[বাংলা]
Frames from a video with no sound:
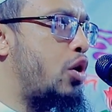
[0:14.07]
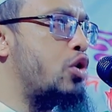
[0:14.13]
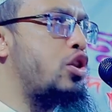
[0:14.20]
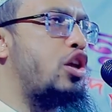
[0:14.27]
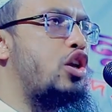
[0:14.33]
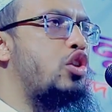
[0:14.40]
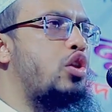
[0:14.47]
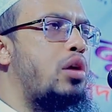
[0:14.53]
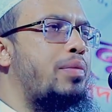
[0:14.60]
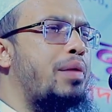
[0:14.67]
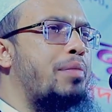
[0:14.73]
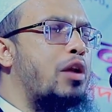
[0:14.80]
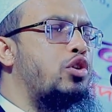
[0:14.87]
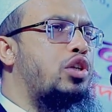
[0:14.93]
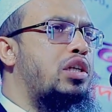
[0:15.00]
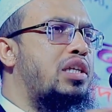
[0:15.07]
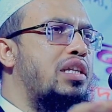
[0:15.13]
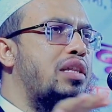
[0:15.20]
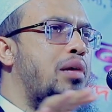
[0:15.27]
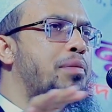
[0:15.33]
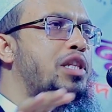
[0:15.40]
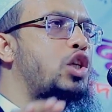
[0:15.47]
অন্যান্য ধর্মের মানুষের
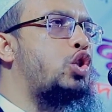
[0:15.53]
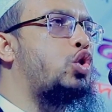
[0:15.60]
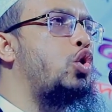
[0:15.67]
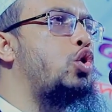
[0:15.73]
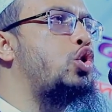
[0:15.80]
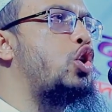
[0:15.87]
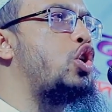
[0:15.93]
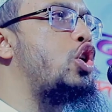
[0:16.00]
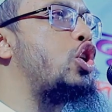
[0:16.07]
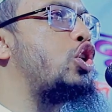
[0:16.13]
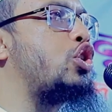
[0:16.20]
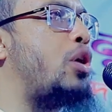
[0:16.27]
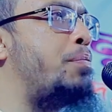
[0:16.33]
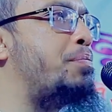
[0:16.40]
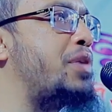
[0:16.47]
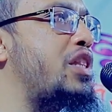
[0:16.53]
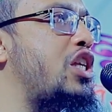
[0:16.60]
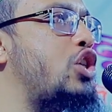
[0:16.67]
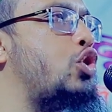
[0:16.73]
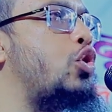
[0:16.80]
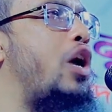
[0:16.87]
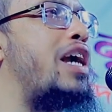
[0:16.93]
সাথে আমাদের সৌজন্য
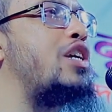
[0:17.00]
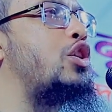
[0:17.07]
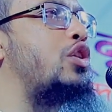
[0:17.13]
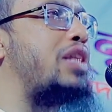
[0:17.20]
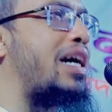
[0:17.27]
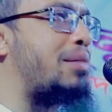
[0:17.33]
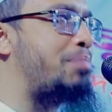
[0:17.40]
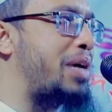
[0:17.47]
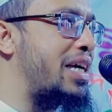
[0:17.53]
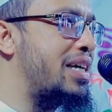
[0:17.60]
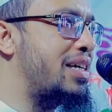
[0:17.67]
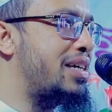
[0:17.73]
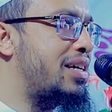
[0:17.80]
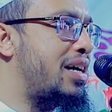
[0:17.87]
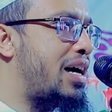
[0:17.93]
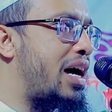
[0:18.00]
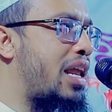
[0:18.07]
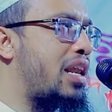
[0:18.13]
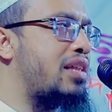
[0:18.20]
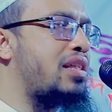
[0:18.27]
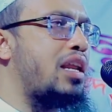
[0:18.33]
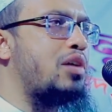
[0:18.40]
সম্প্রীতি সৌহার্দ্য থাকবে
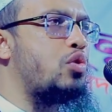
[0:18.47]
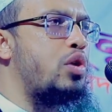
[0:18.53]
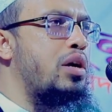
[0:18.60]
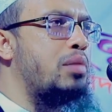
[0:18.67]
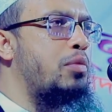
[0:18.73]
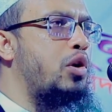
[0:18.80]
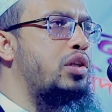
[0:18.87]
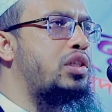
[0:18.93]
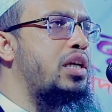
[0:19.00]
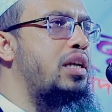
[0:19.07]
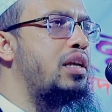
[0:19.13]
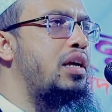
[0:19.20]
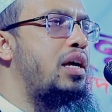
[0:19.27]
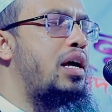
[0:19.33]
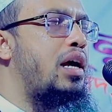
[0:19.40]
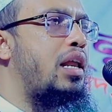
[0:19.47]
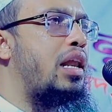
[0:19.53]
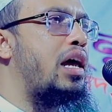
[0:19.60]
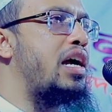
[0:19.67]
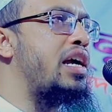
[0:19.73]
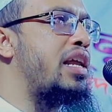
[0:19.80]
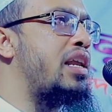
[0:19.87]
আল্লাহ তালা কোরআনে বলেছেন
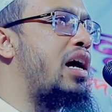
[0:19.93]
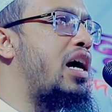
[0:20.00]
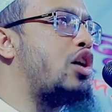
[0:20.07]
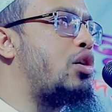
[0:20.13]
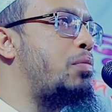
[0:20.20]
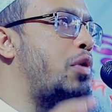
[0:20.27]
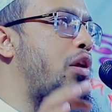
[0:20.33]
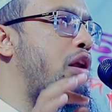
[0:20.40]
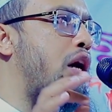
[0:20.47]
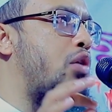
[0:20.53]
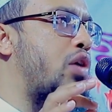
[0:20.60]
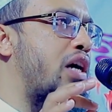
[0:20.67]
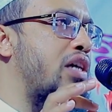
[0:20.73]
লাইয়ানহাকুমুল্লাহ